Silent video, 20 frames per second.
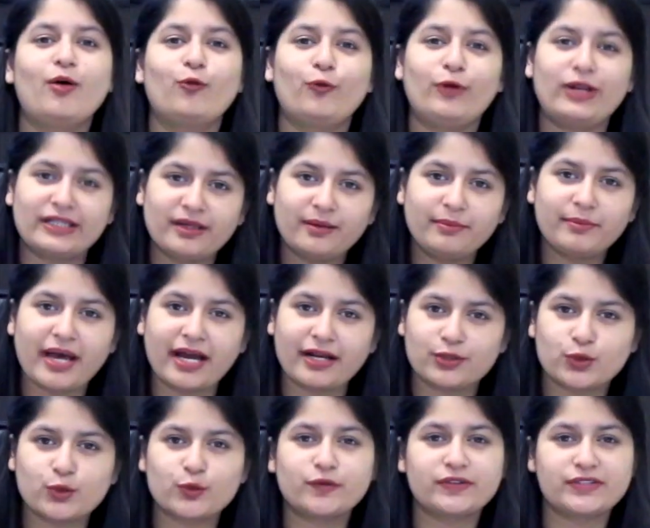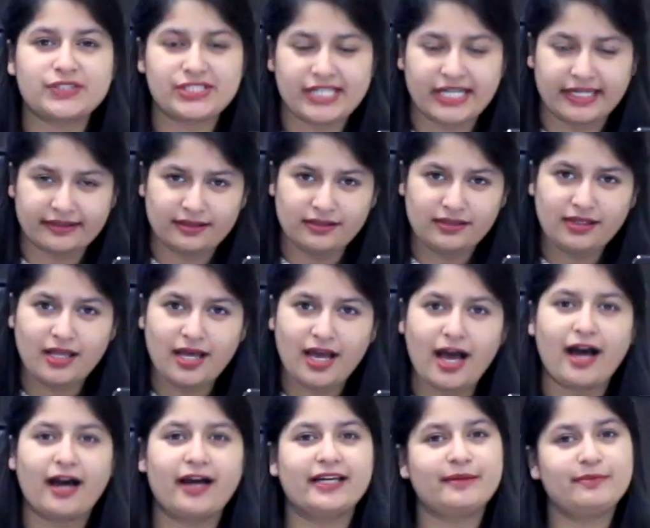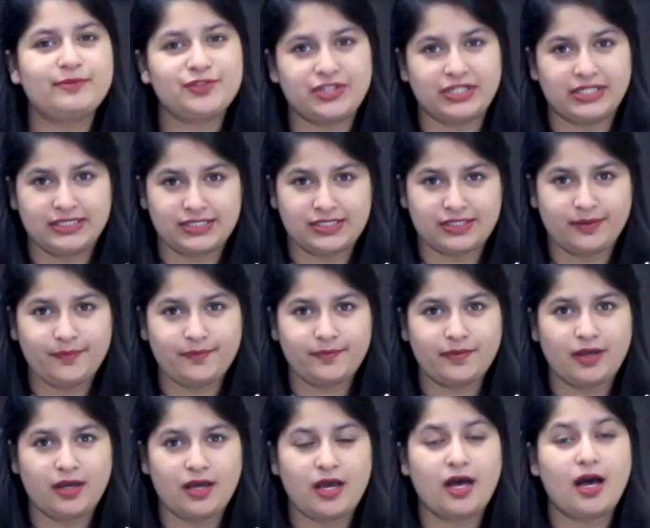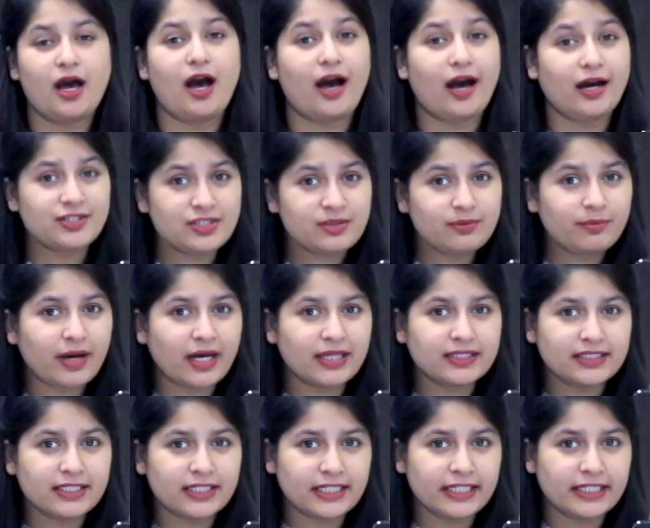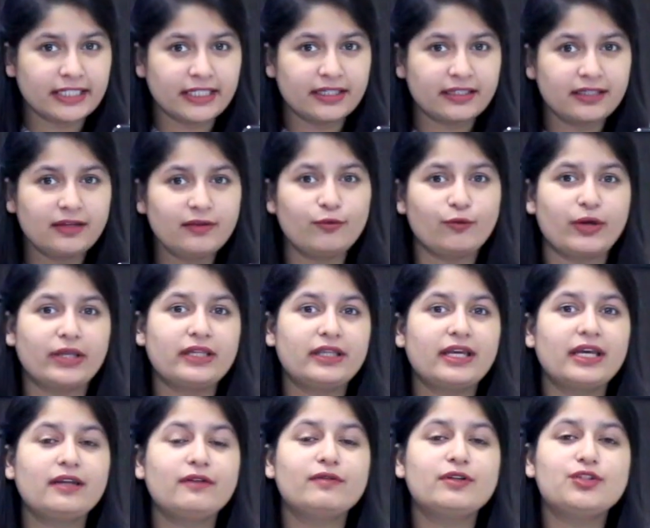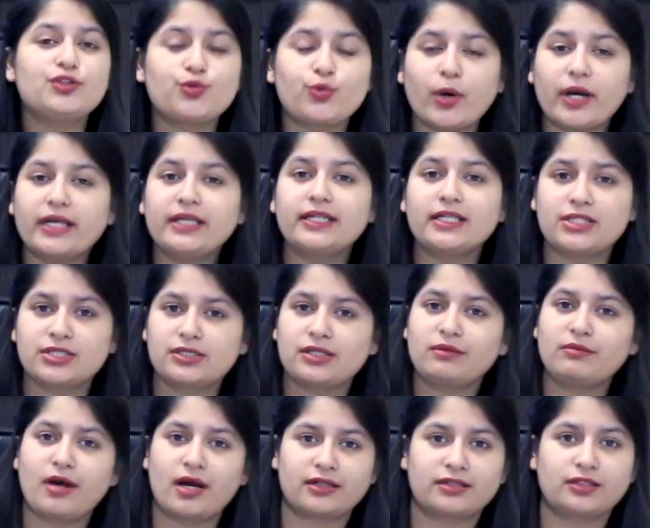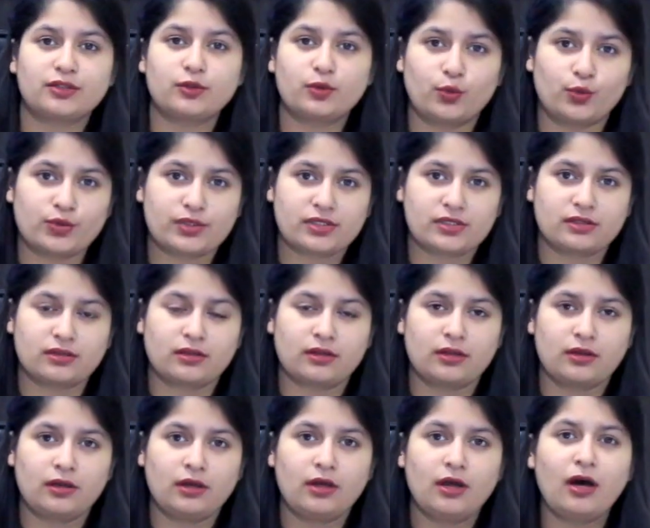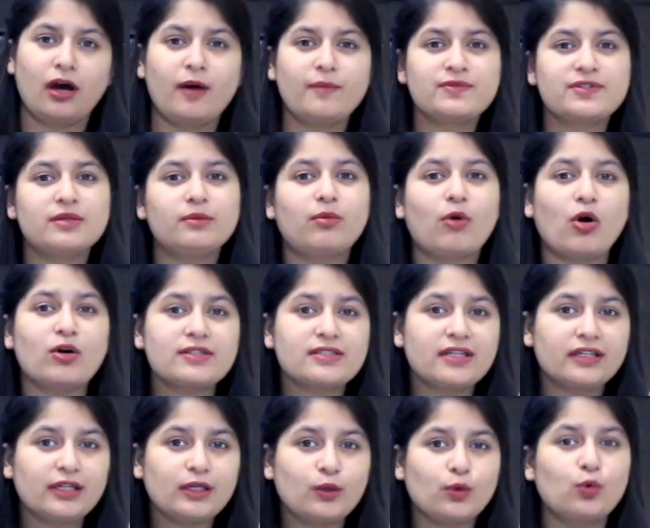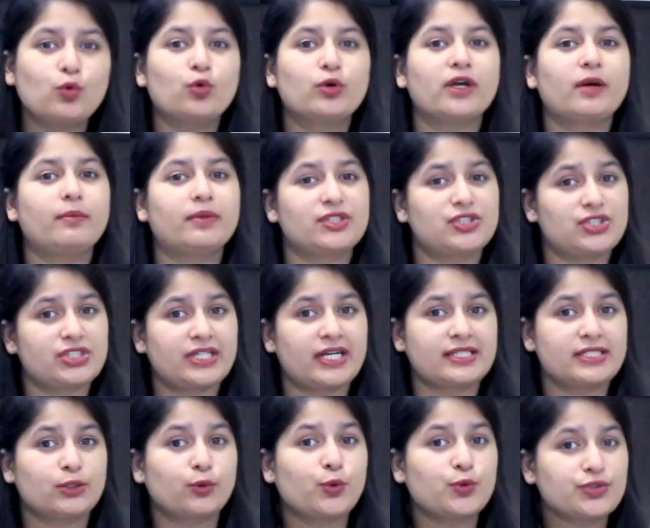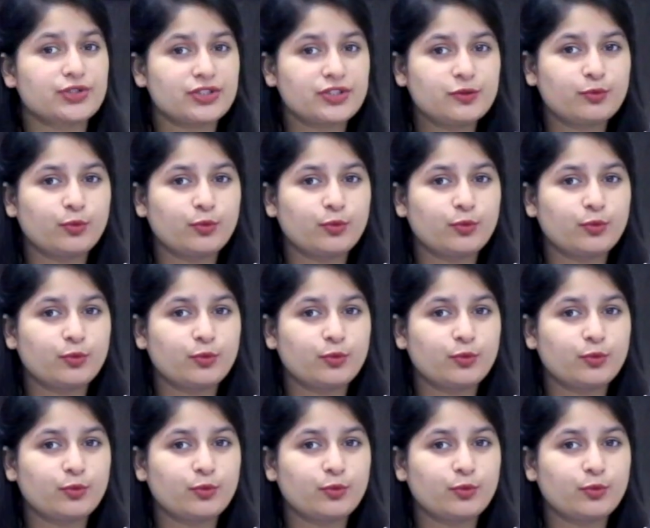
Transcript: वेलकम बैक टू अवर चैनल आई एम शैलजा आज हम बात करेंगे कि व्हेन कैन वी ज्वाइन डिजिटल मार्केटिंग कोर्स हमसे बहुत सारे लोग या बच्चे ऐसे क्वेश्चन